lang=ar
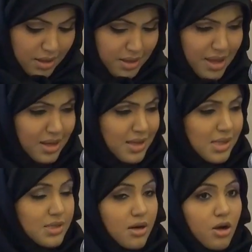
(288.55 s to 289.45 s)
لذلك
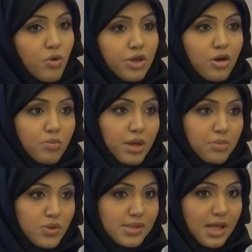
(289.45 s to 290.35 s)
ستراه يوما
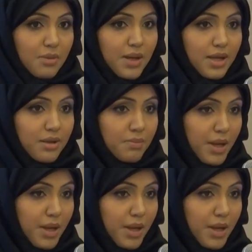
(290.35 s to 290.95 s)
مستقبلا